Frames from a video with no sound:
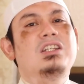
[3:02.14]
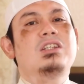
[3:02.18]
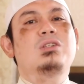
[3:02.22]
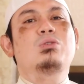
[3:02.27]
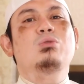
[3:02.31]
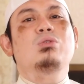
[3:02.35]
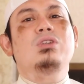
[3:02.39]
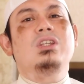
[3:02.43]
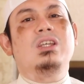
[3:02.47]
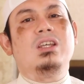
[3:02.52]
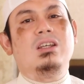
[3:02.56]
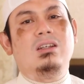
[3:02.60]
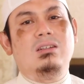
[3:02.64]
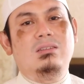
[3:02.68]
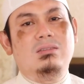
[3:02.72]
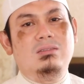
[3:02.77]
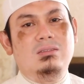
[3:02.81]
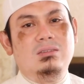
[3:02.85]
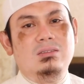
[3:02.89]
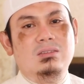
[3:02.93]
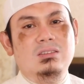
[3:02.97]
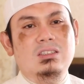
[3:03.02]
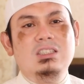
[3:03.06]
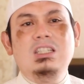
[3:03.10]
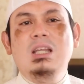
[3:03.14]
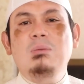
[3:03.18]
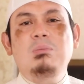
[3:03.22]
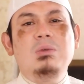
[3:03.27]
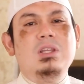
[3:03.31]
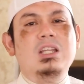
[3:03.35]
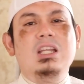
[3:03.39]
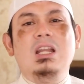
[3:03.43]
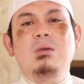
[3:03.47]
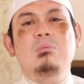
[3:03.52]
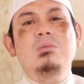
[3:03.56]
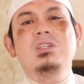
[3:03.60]
di dunia, tetapi
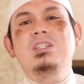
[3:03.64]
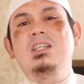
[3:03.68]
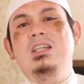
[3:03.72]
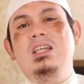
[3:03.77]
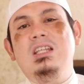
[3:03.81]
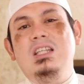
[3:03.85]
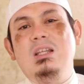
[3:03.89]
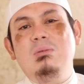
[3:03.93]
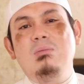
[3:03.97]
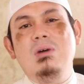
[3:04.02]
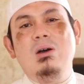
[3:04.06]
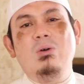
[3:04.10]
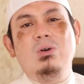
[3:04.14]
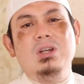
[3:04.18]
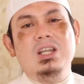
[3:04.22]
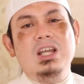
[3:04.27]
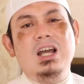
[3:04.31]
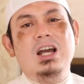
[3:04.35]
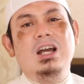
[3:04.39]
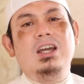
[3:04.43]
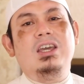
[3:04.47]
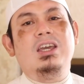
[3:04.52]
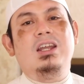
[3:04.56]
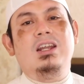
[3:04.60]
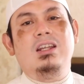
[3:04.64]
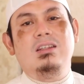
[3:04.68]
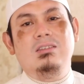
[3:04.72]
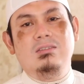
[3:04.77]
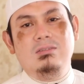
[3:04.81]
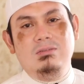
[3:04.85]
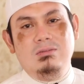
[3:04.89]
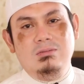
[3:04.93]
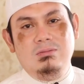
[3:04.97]
tidak bisa kita bawa di akhirat.